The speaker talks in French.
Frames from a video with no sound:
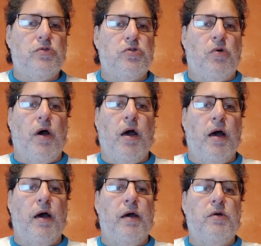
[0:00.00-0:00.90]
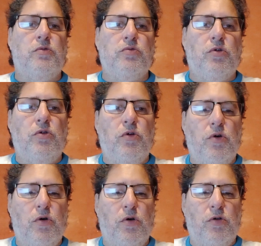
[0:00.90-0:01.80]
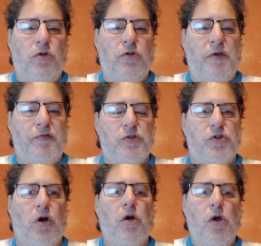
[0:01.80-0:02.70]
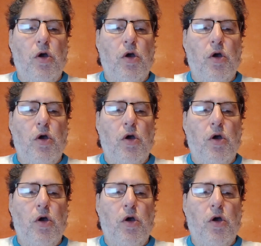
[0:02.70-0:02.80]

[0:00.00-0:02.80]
son 1 à 1 contre le défenseur.